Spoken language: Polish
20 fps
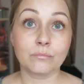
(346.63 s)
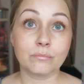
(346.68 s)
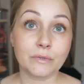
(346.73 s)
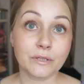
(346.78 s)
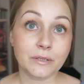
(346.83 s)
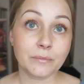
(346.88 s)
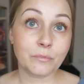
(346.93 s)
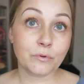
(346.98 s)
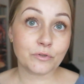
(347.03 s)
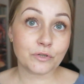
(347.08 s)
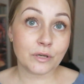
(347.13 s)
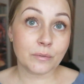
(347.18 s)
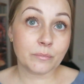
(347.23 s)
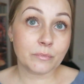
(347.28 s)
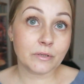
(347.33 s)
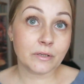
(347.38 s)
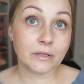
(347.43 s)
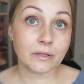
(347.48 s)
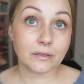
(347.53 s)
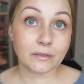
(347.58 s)
My
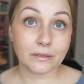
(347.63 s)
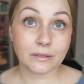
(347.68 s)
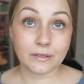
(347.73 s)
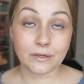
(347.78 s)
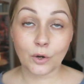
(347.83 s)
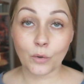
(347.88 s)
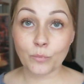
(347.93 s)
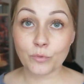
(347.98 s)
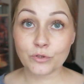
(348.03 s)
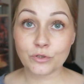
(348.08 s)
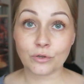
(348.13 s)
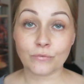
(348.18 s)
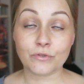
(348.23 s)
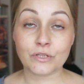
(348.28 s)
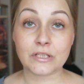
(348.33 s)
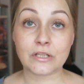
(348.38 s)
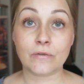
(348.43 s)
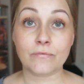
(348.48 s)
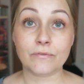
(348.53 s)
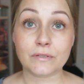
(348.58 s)
możemy e, robić to
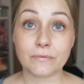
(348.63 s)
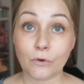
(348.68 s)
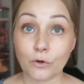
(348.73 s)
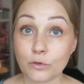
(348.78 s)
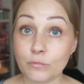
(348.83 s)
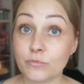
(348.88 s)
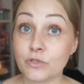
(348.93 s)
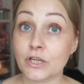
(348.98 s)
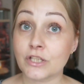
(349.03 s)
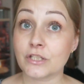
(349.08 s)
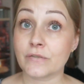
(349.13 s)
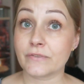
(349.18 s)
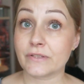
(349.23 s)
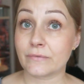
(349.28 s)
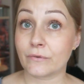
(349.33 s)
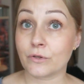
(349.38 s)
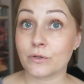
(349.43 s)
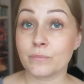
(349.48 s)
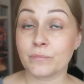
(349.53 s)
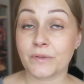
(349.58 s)
wszystko w swoim swoim czasie, w
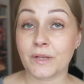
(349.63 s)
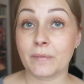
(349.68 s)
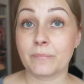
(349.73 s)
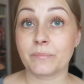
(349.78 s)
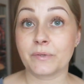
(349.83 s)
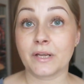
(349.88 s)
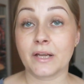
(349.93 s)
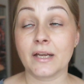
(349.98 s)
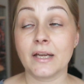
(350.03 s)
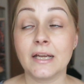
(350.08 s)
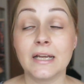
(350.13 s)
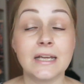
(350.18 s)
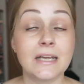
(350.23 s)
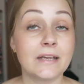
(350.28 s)
swoim tempie.